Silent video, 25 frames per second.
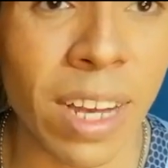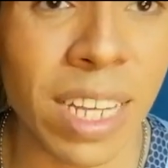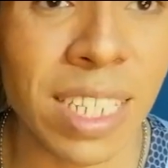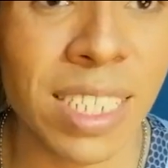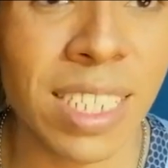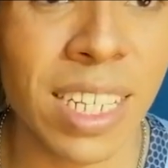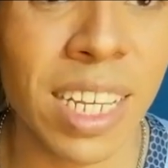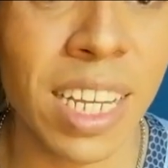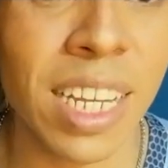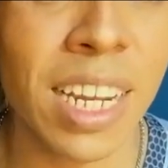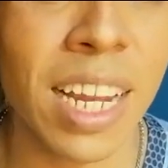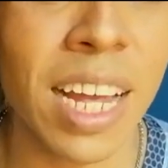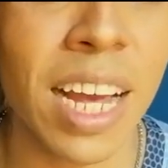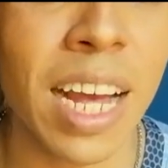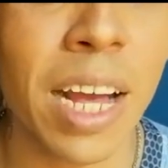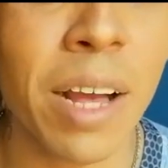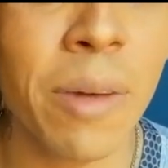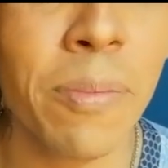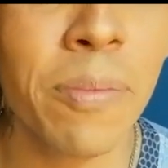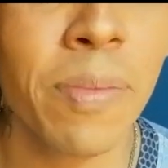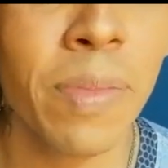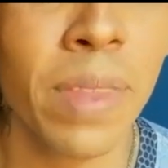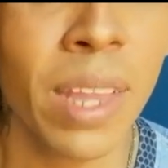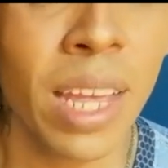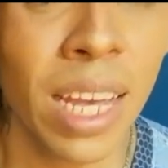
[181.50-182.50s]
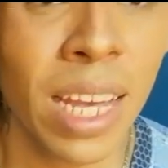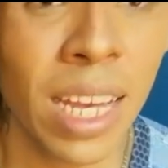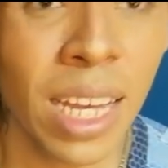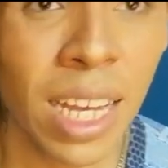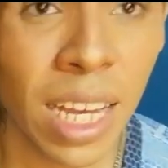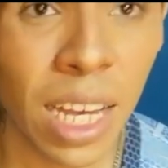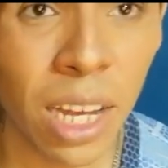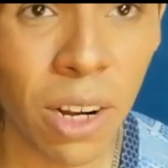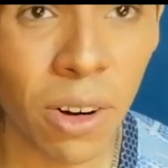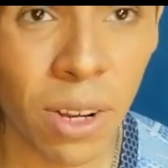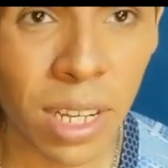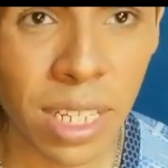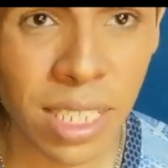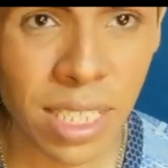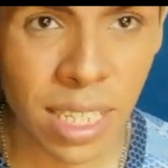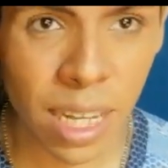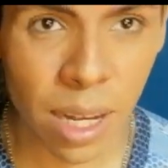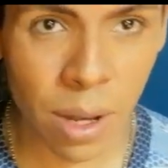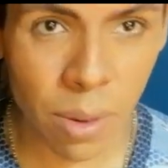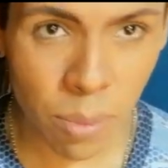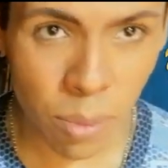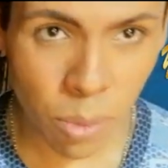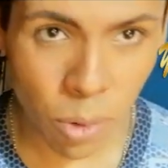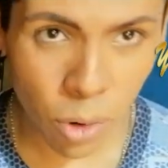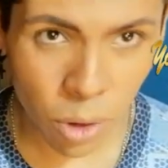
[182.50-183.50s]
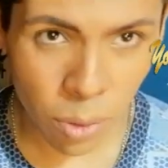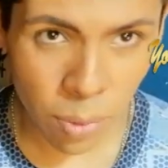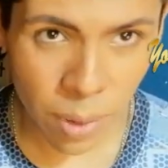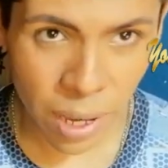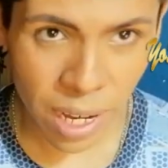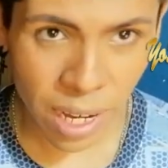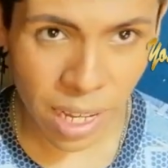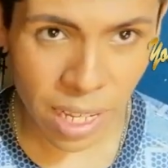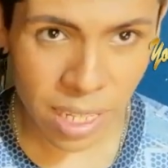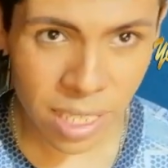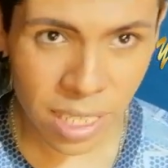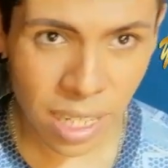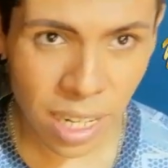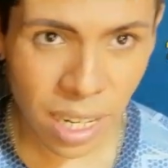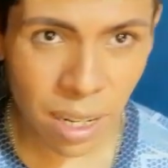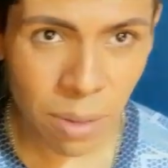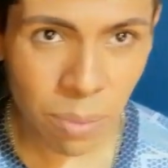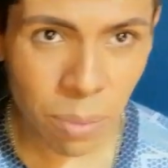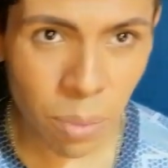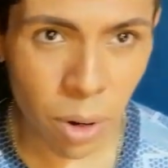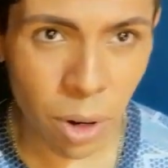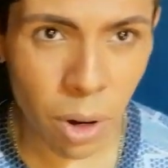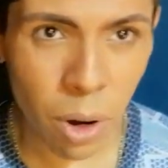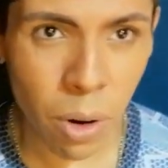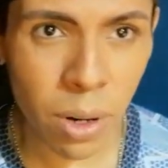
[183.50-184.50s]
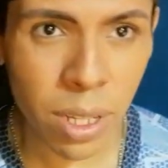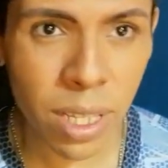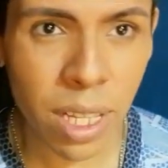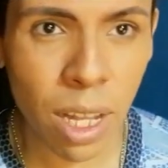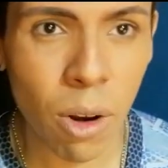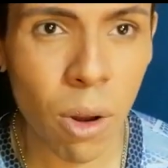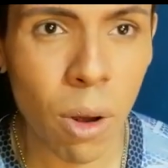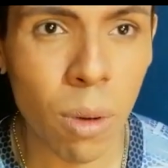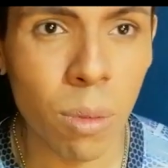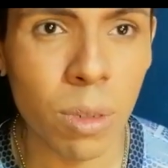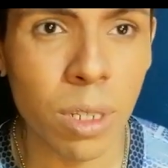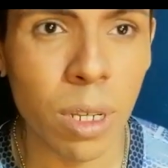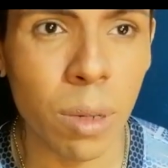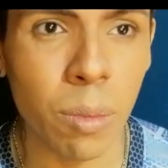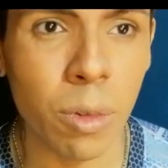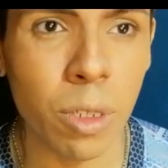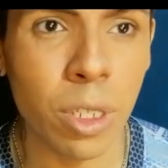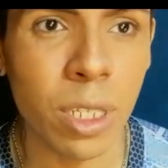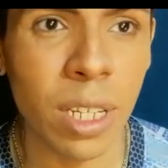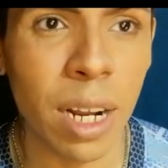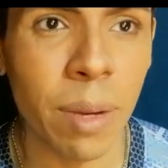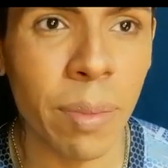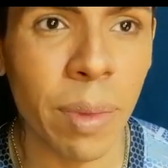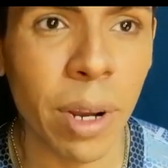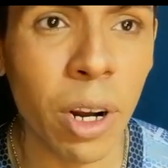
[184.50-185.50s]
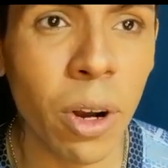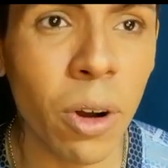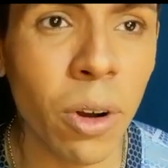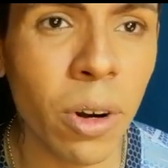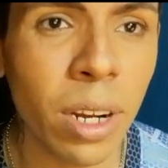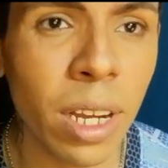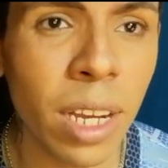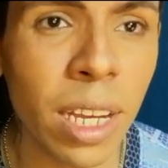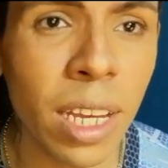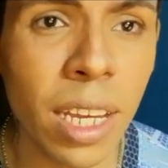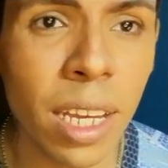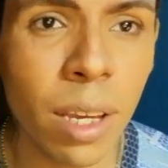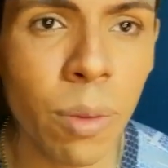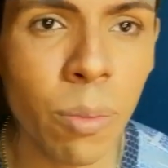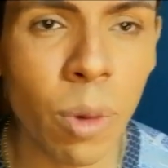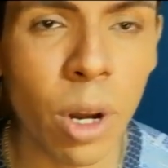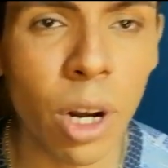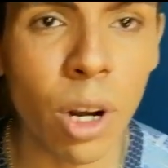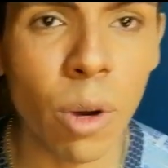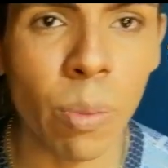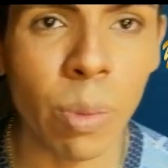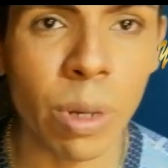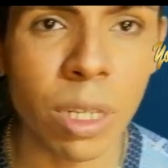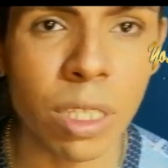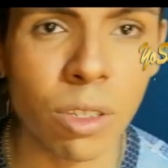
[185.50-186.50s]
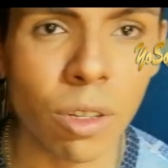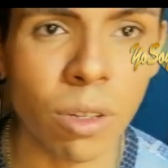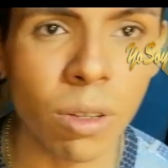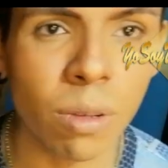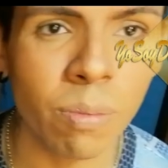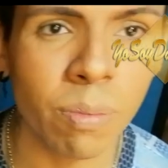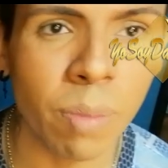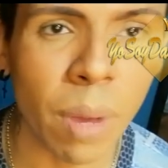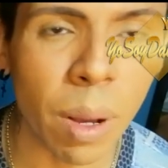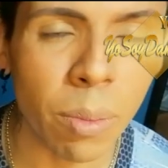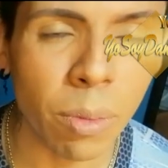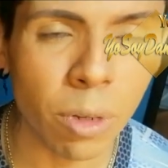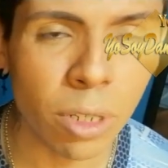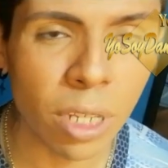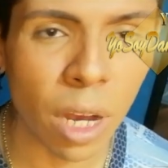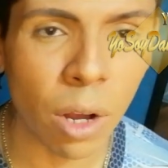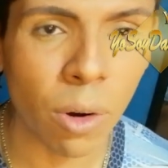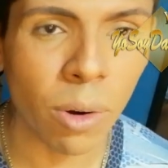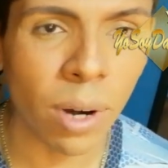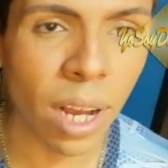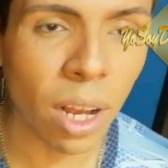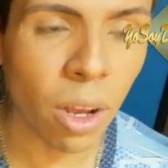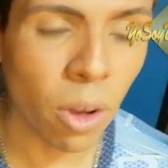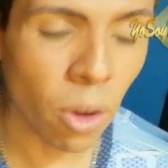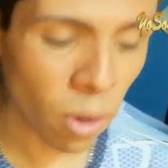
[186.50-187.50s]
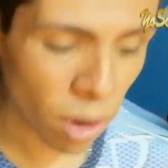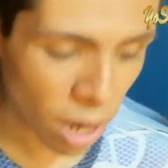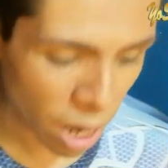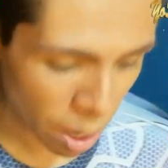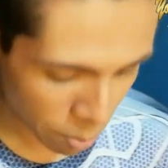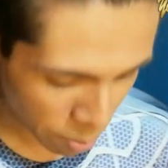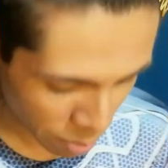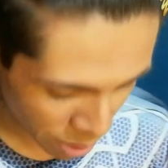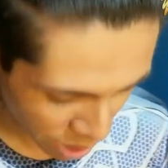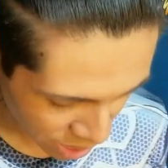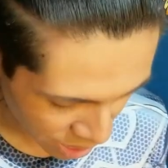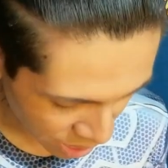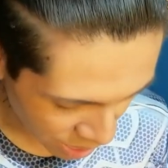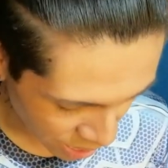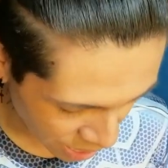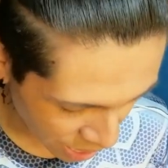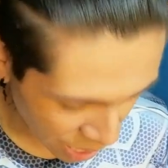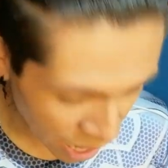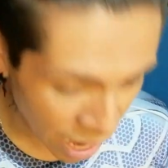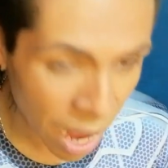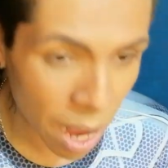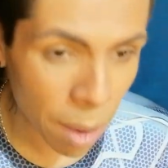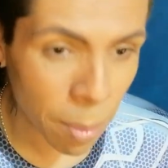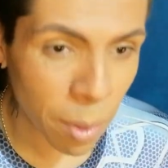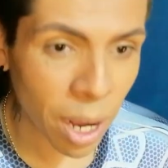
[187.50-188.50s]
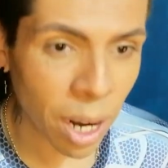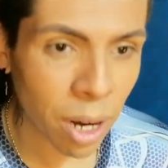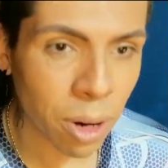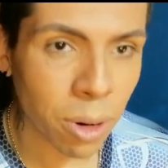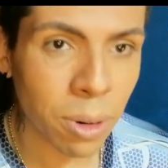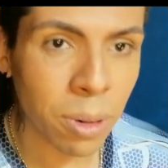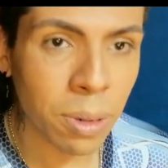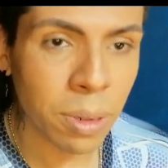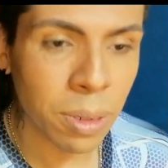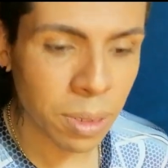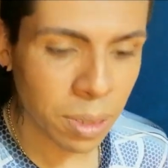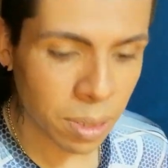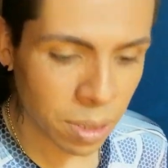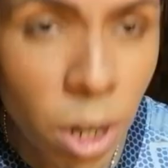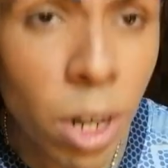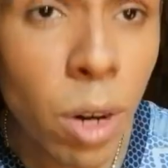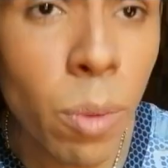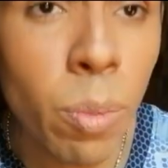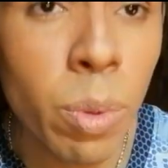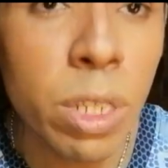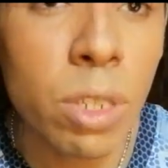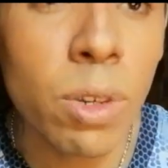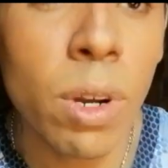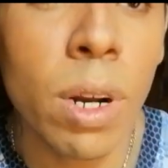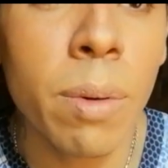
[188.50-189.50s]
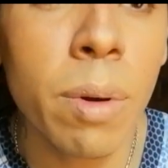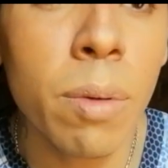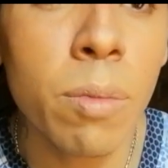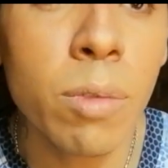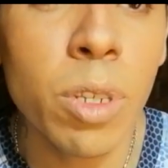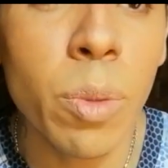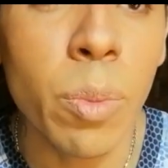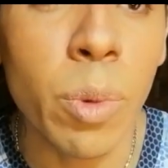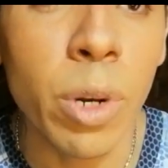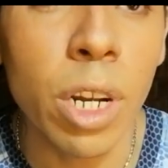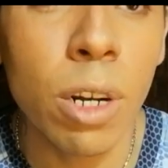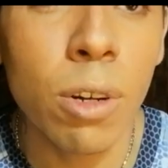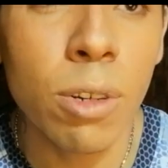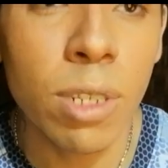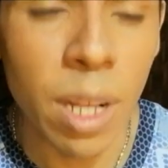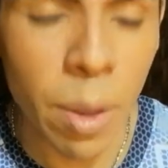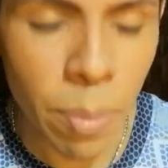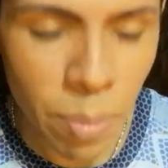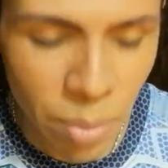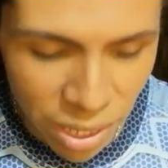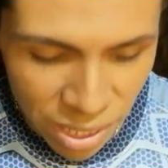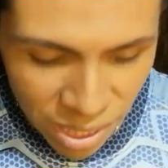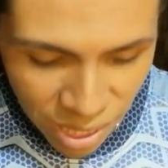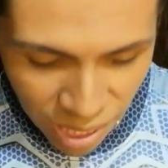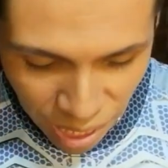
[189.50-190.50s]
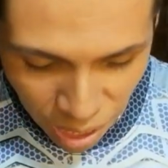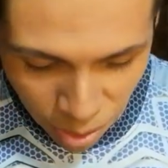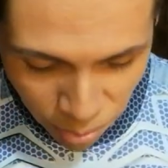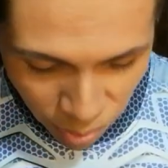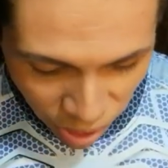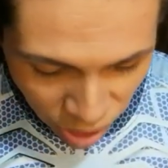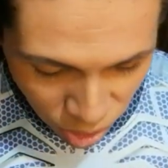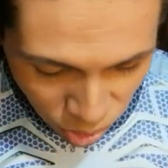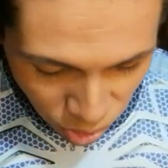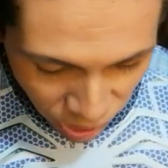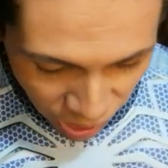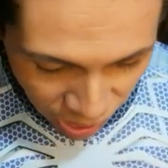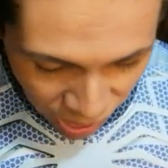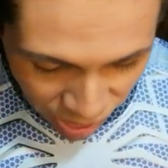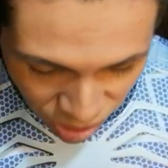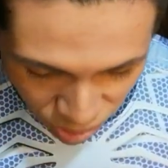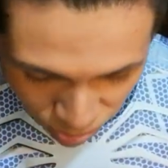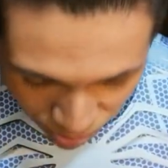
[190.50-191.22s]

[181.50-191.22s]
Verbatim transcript: fascina. Creo que está muy bien hecha. Bueno, ahorita lo vamos a mostrar mejor. Y bueno, pues vamos ahora con la parte de abajo. Bueno, pues ahora vamos a ponernos la parte de abajo que